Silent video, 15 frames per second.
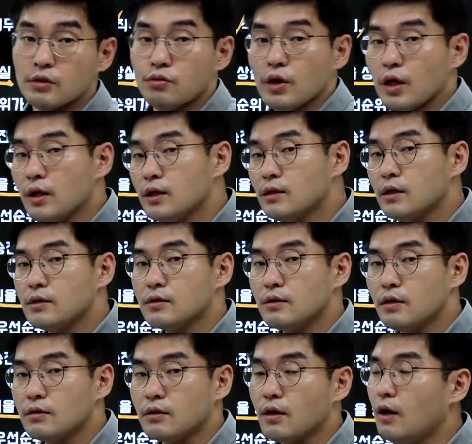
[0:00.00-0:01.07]
퇴행이라는
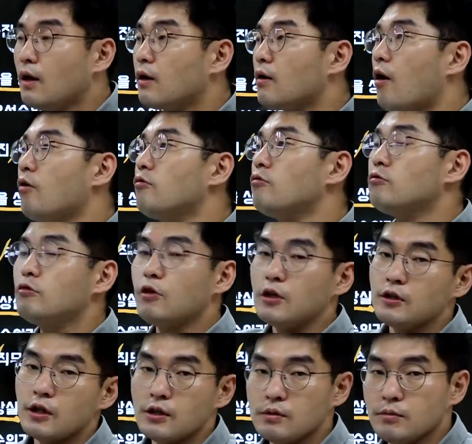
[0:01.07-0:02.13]
건 거꾸로
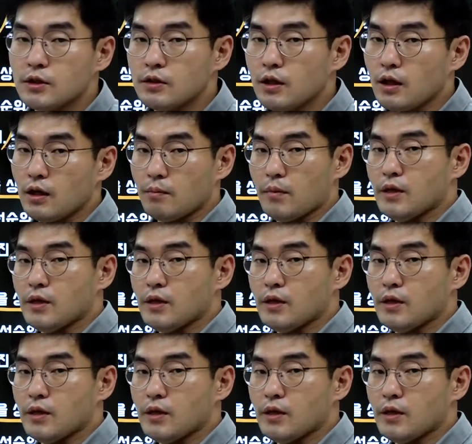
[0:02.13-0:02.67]
간다는 의미인데